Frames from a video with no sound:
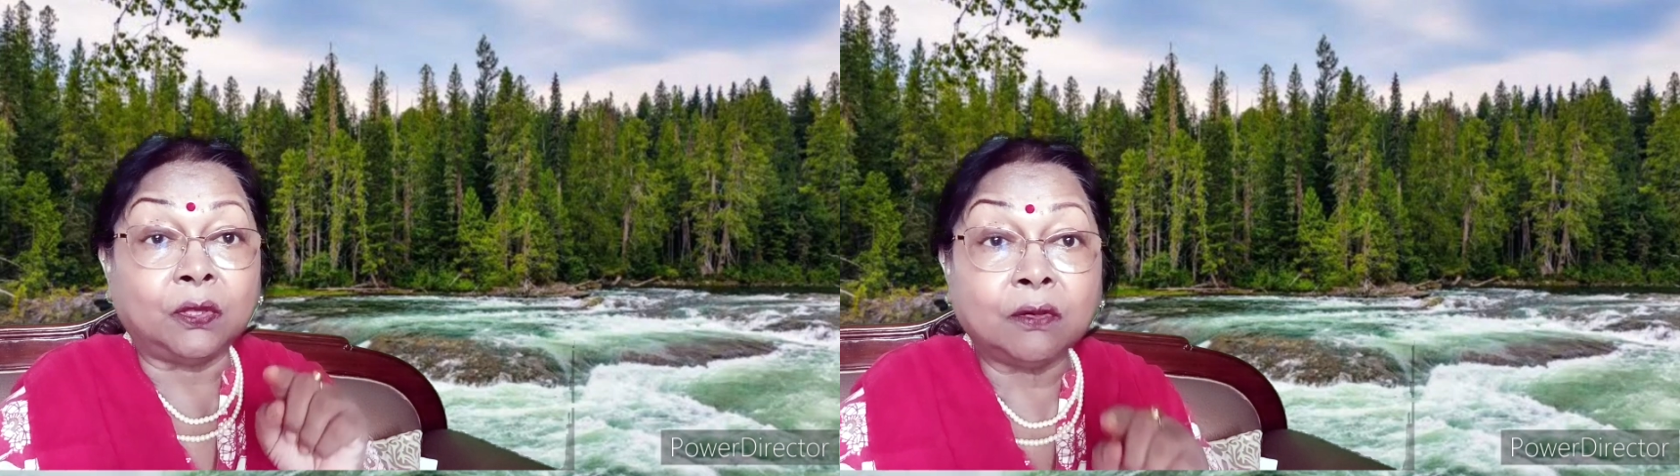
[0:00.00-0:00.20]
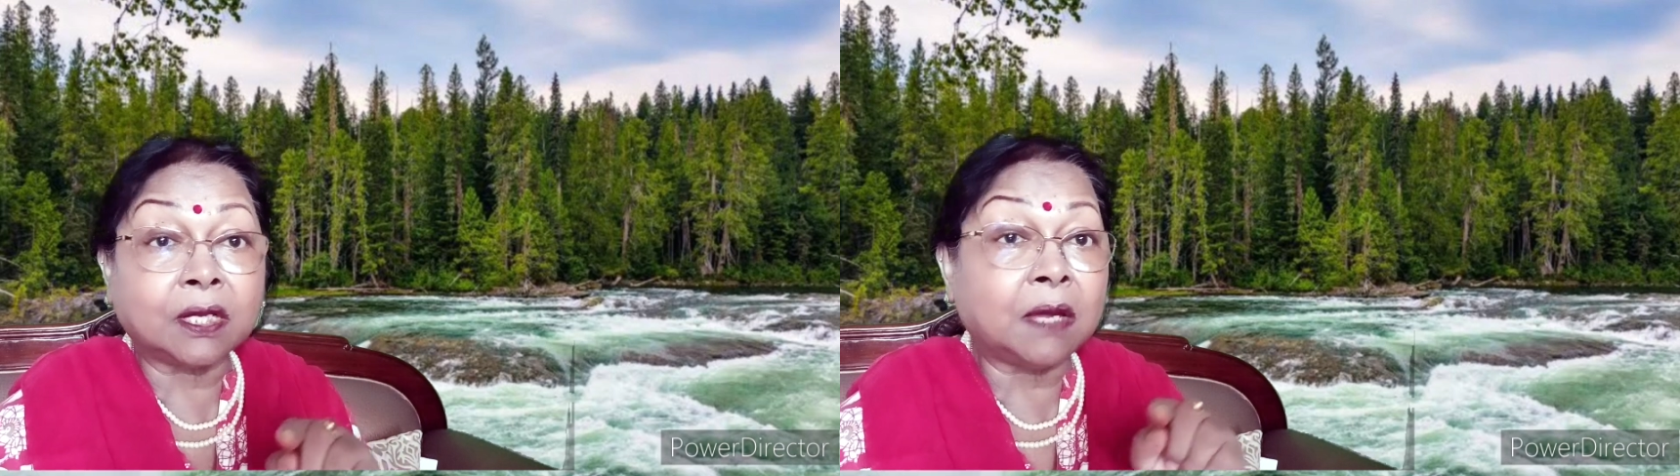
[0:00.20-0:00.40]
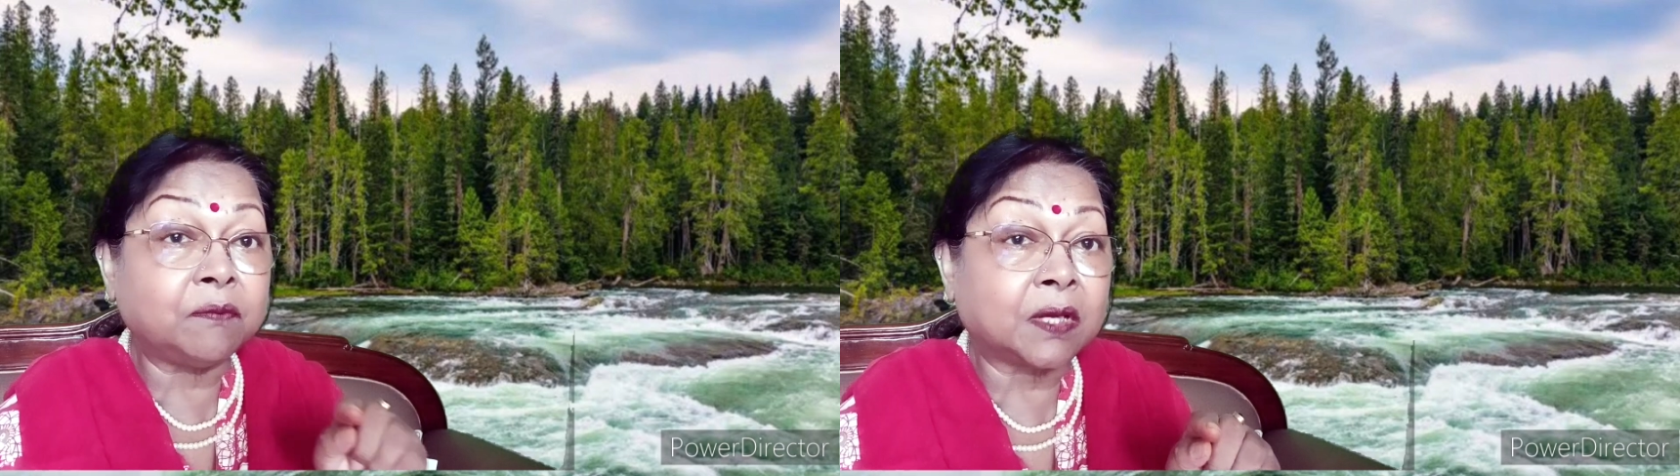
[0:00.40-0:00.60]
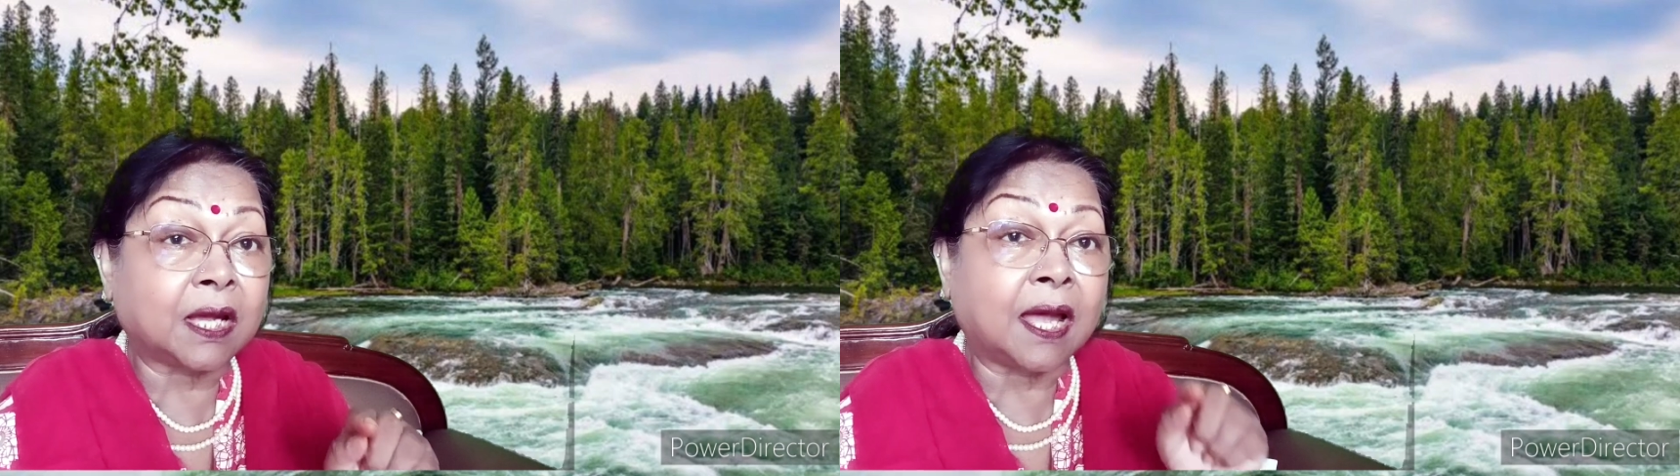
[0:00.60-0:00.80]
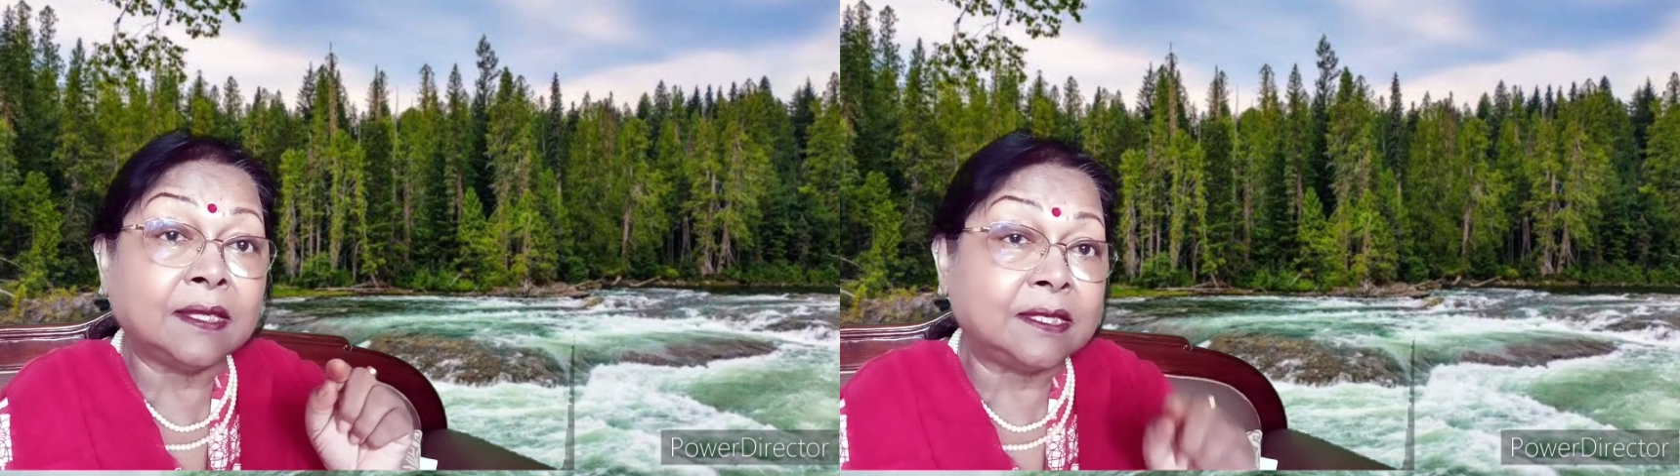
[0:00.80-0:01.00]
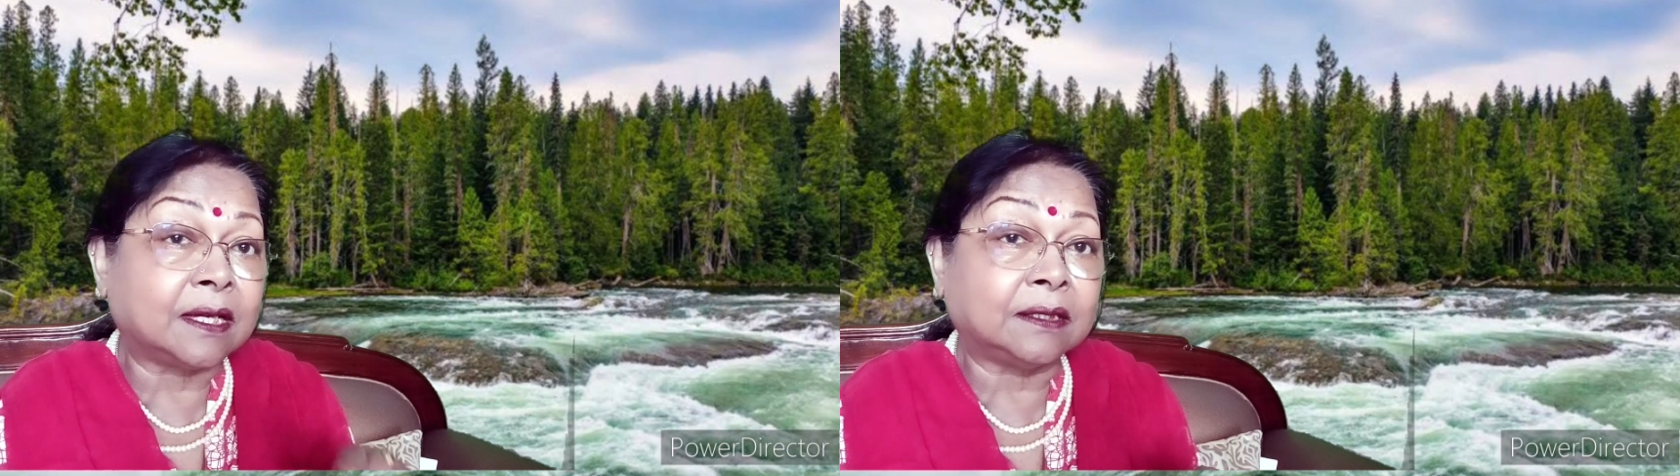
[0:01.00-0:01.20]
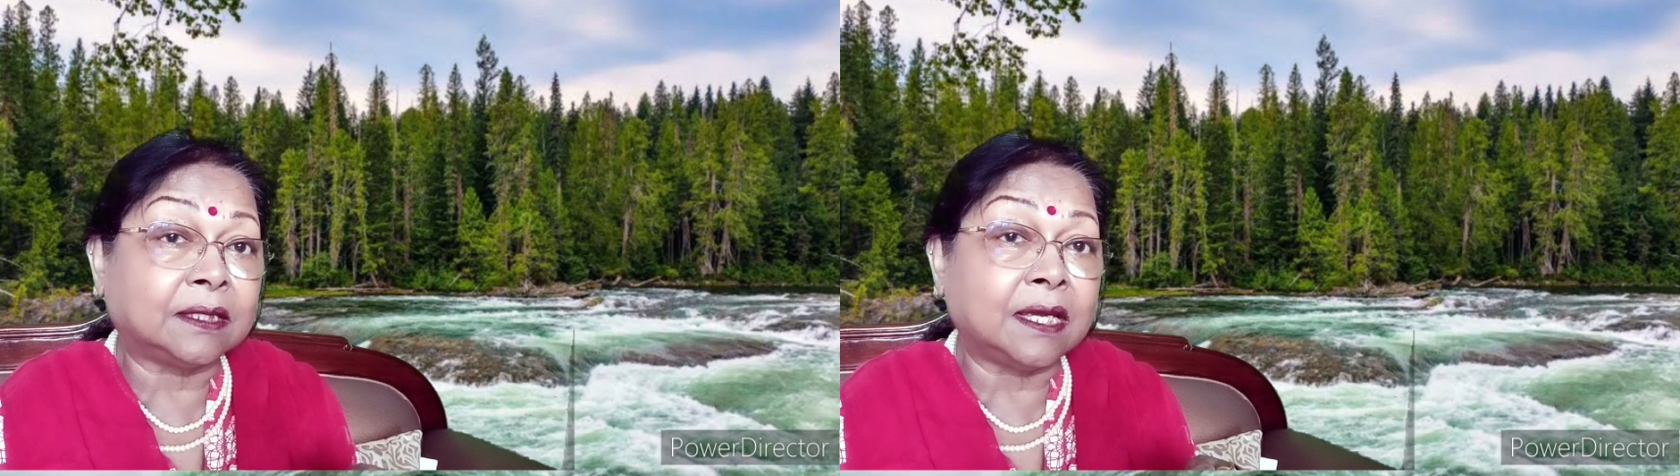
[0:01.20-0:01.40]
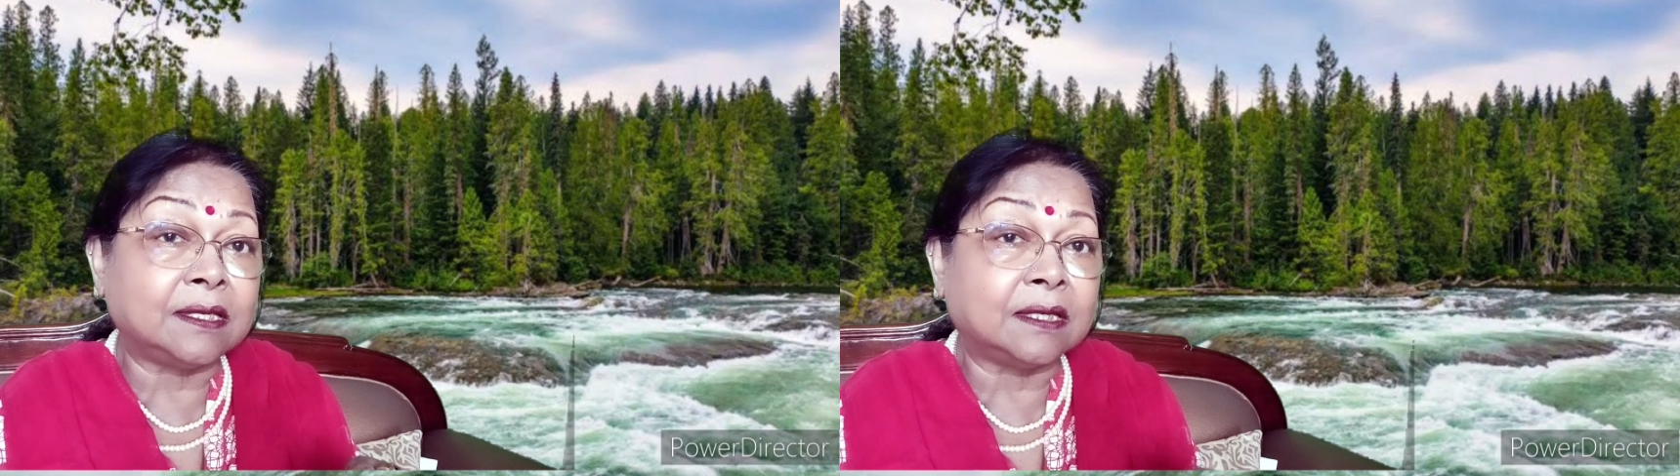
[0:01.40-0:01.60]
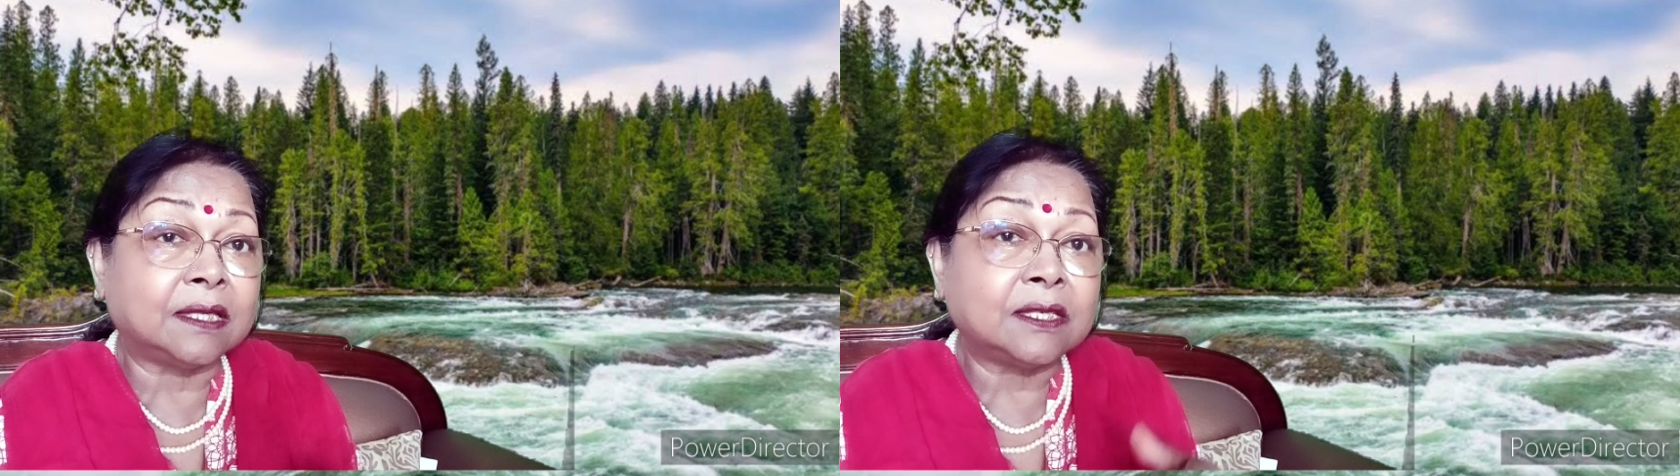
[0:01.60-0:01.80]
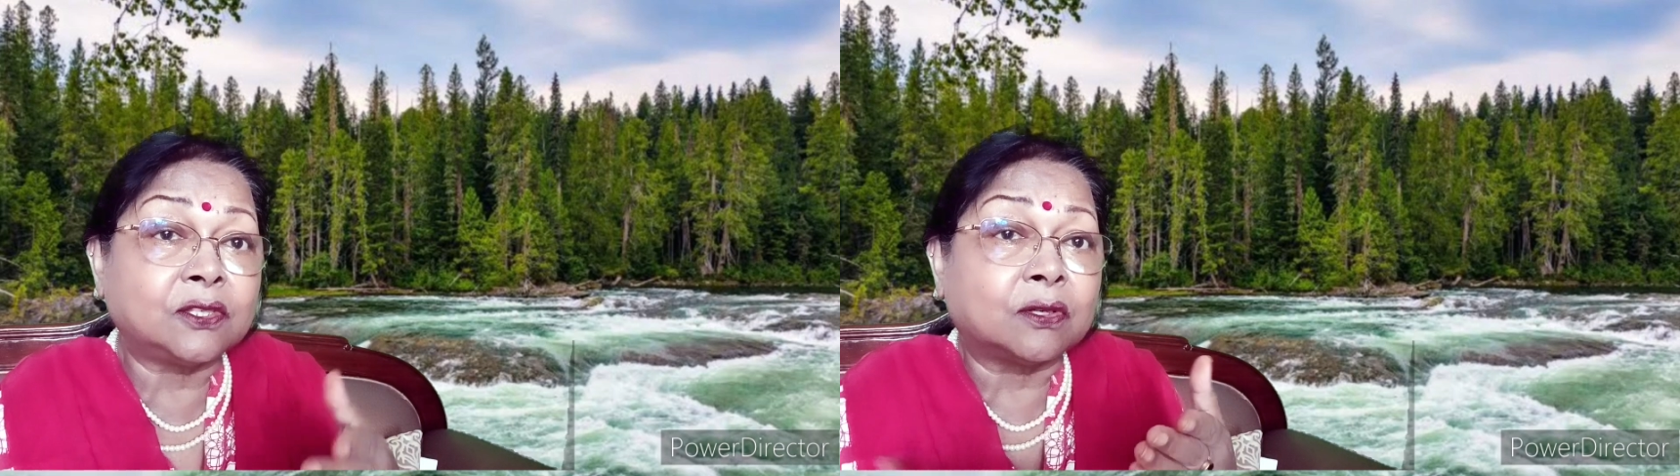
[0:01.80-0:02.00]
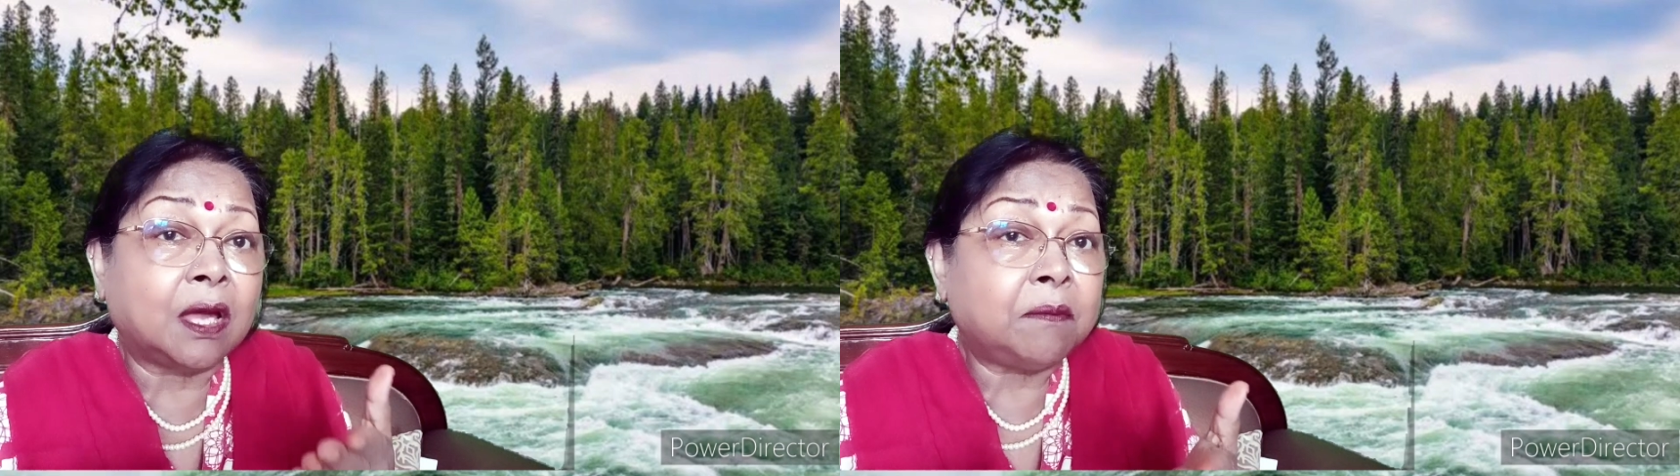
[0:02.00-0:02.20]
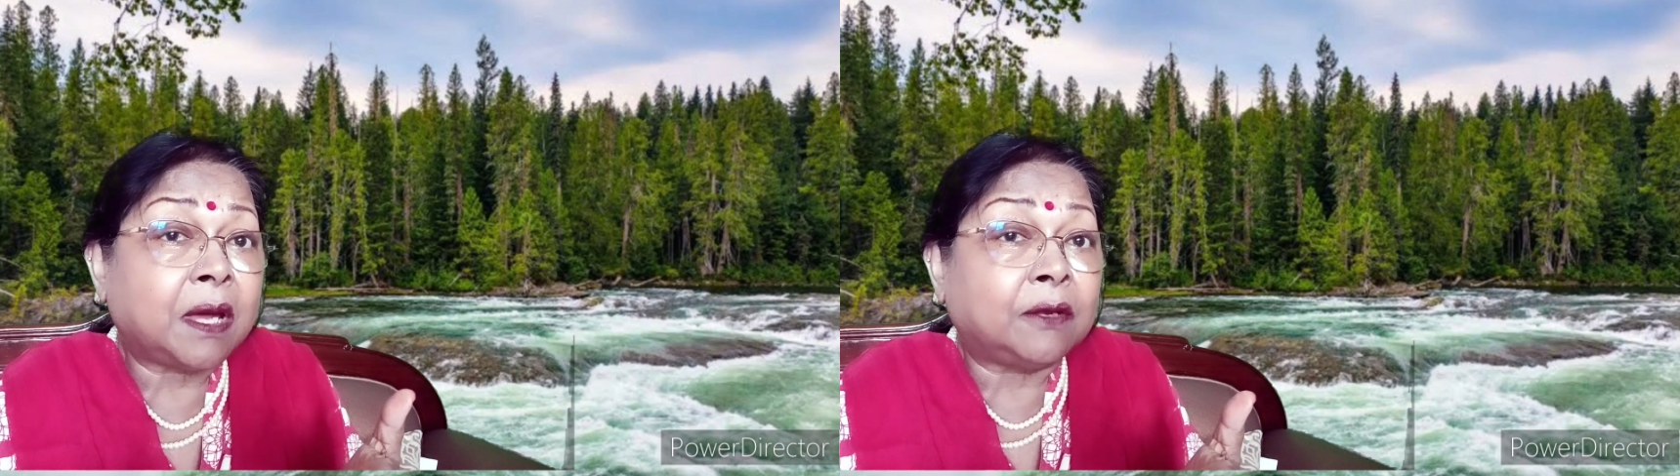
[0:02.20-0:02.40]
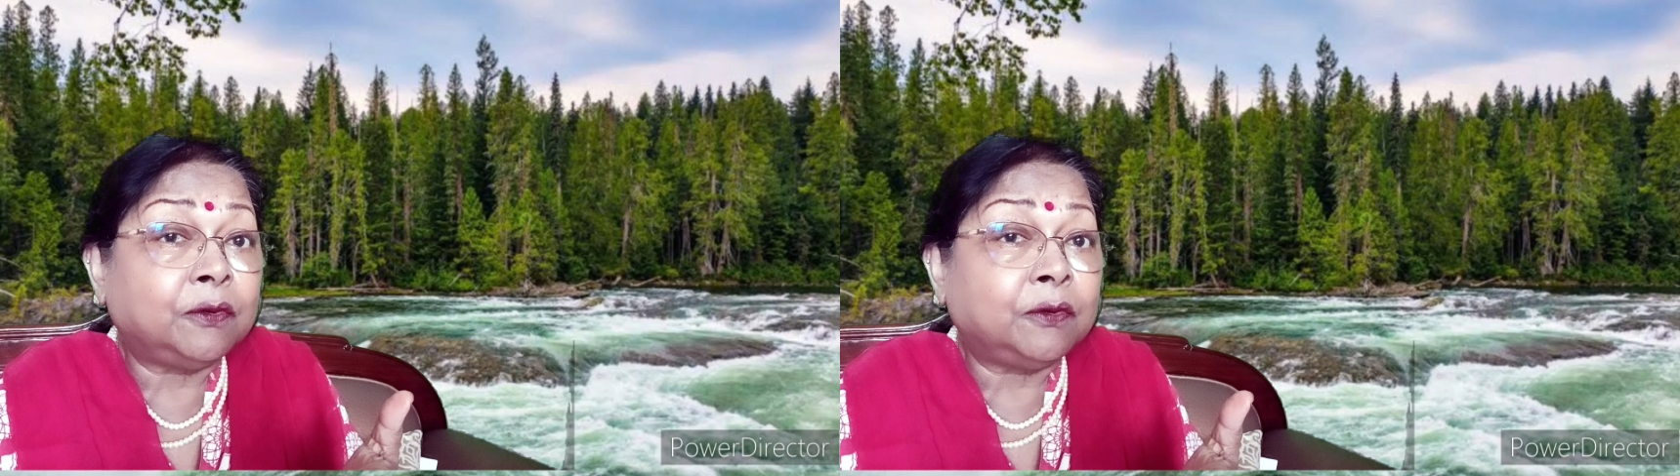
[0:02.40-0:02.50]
दुर्गम का जगत के जेते सुगम